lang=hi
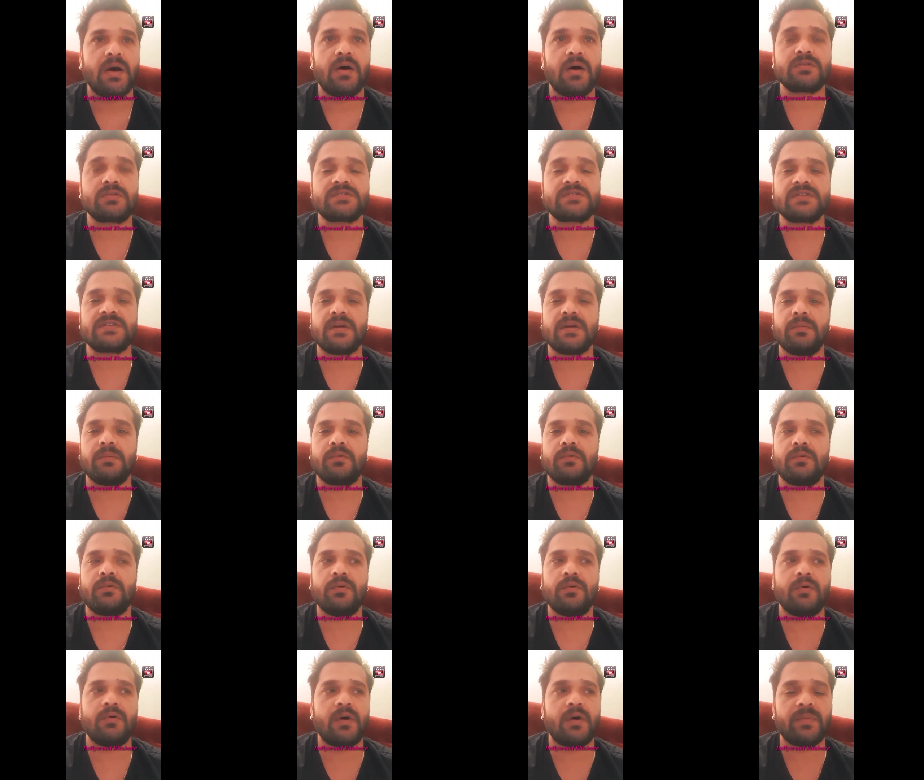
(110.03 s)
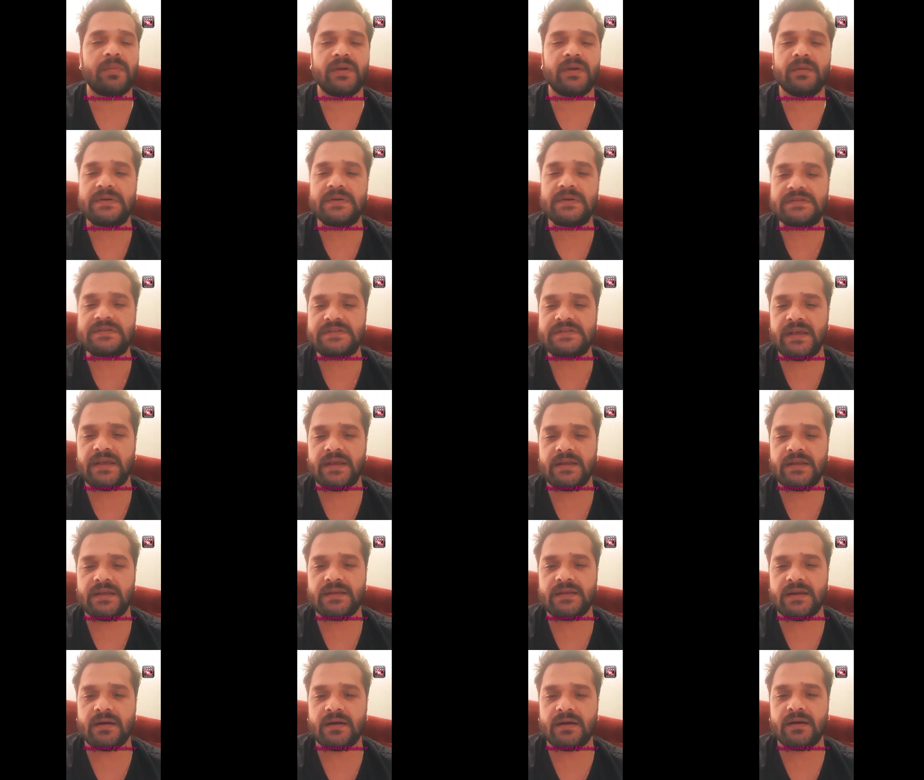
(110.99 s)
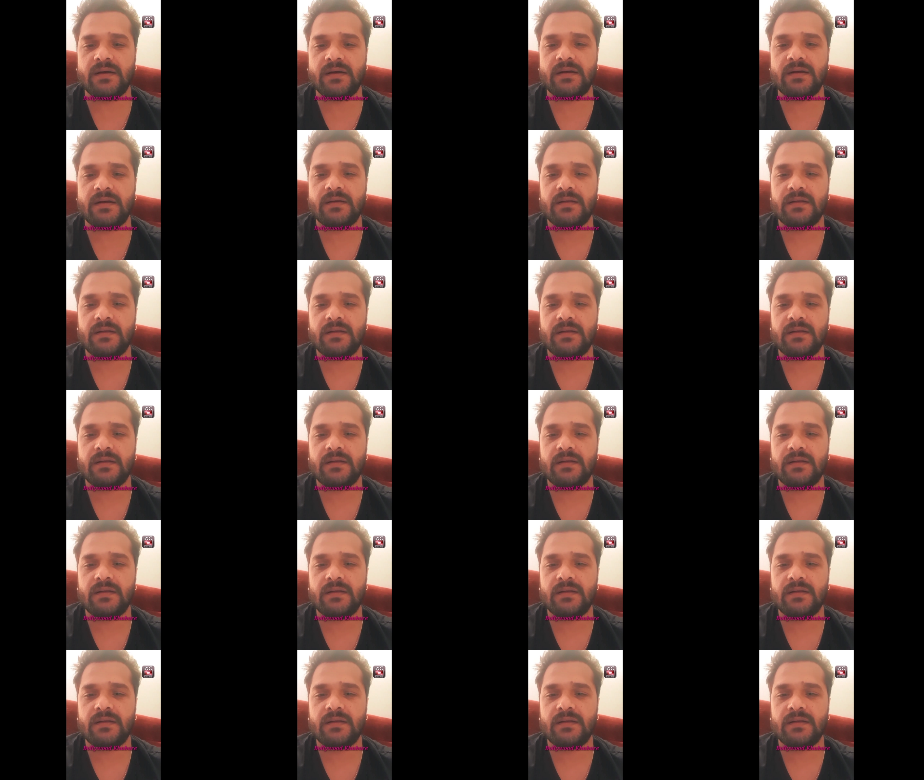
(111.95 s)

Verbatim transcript: और सबको अपने बच्चे की तरह